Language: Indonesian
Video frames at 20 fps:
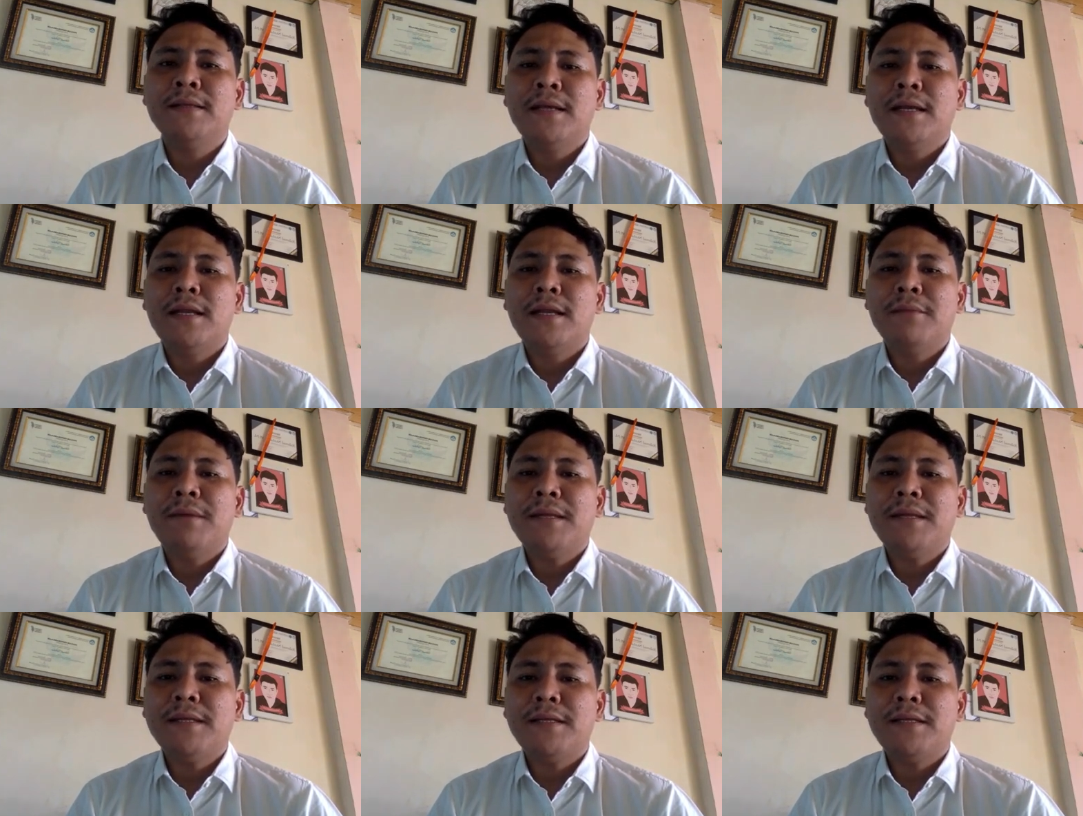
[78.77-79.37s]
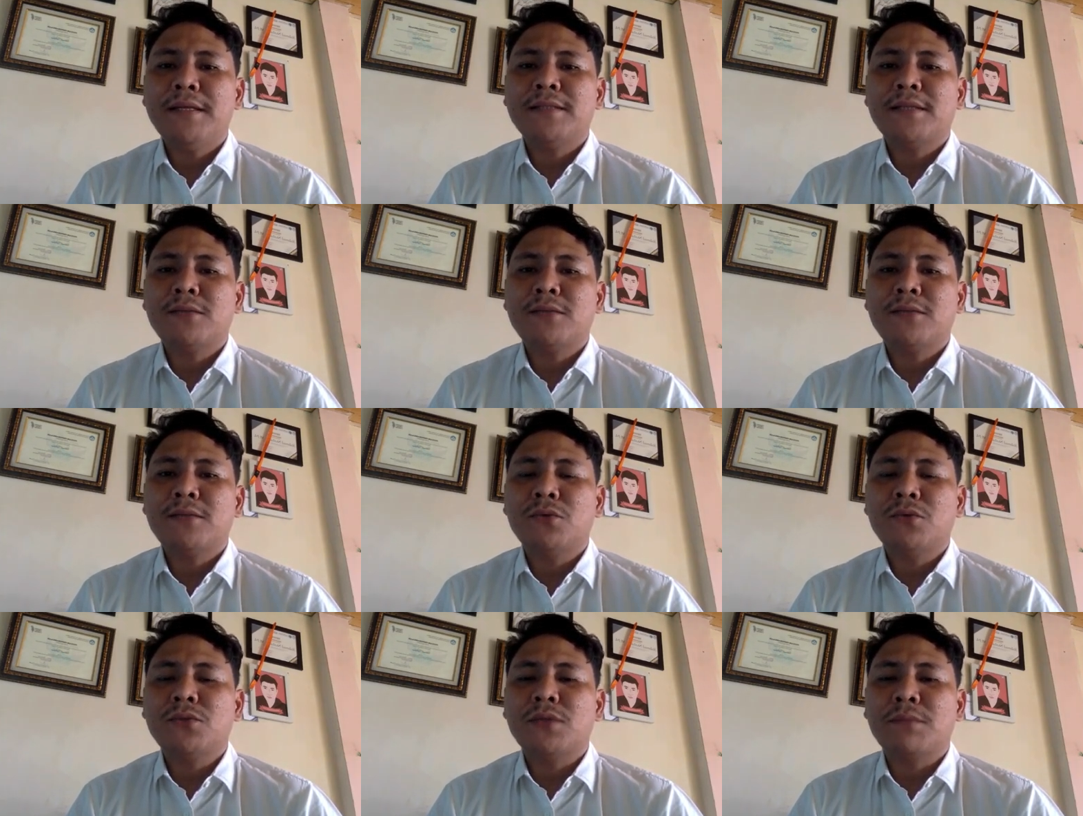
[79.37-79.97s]
5.1
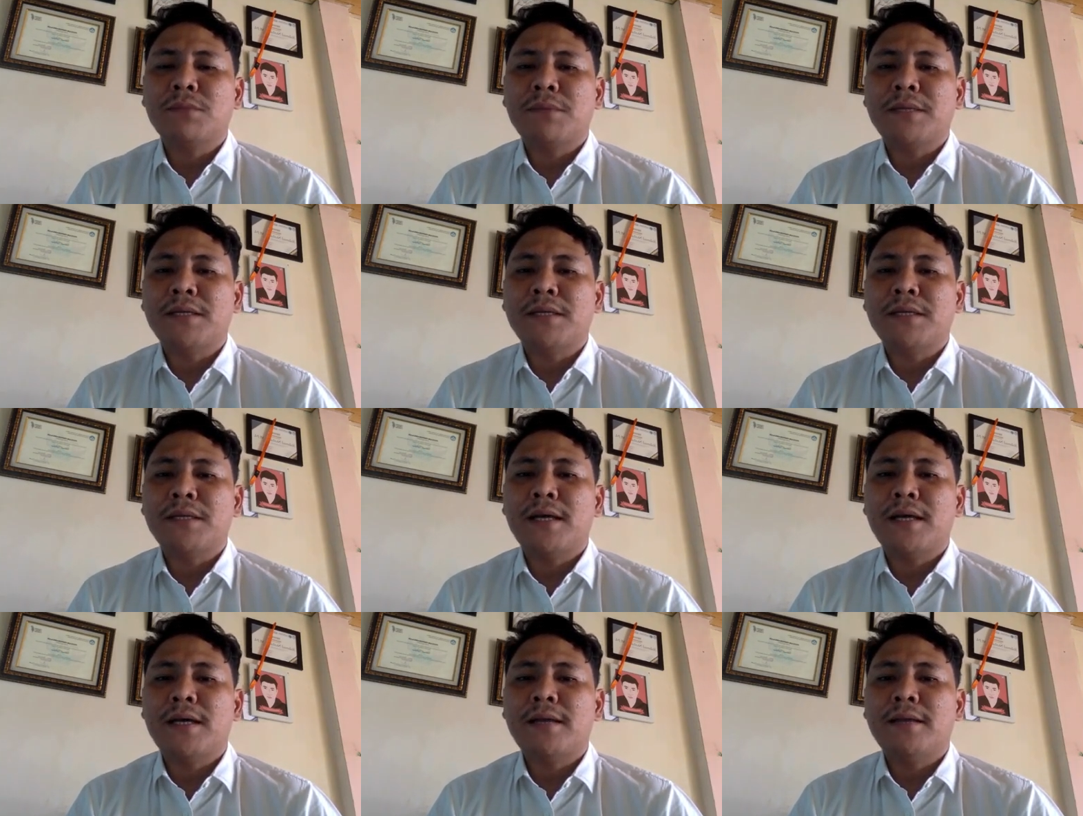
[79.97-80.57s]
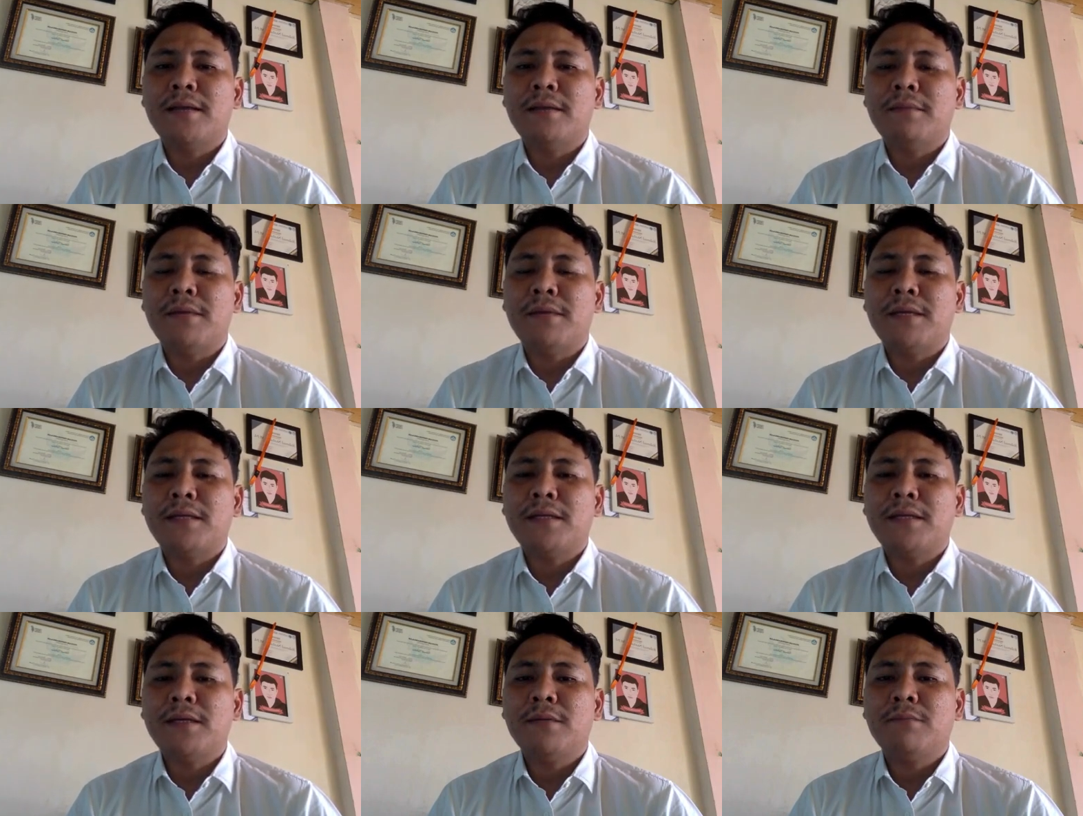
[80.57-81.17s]
sampai dengan
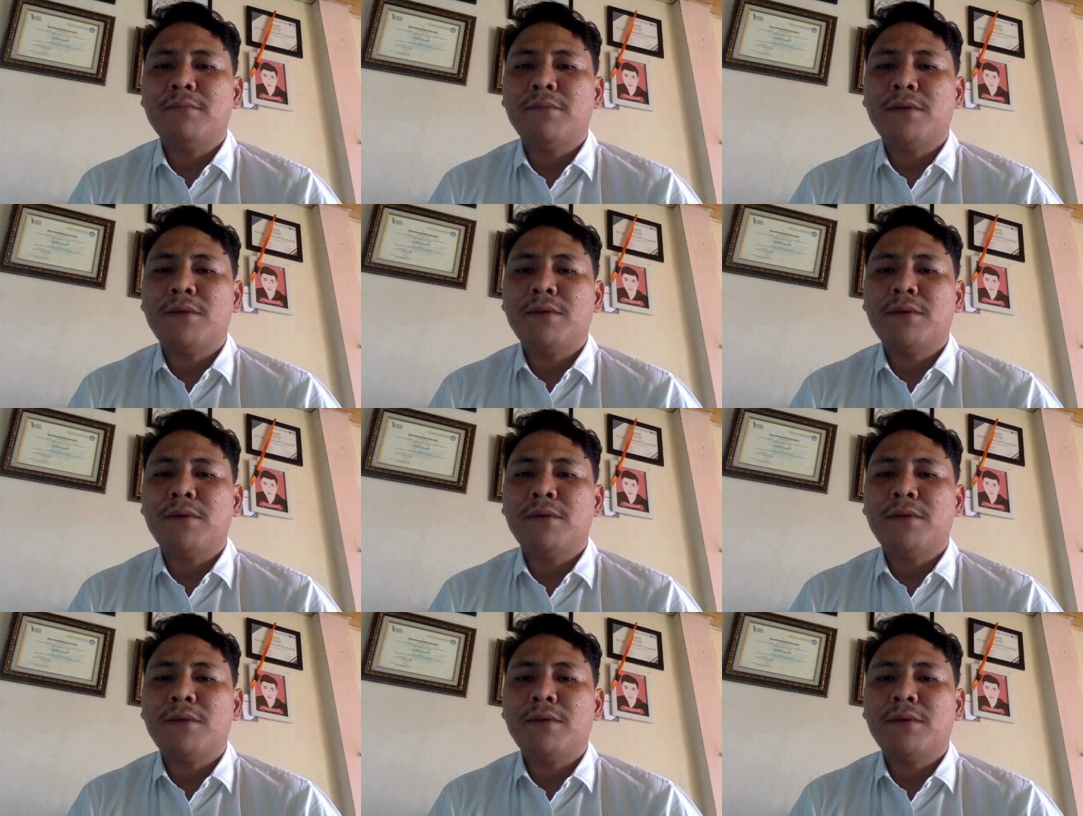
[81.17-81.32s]
5.42.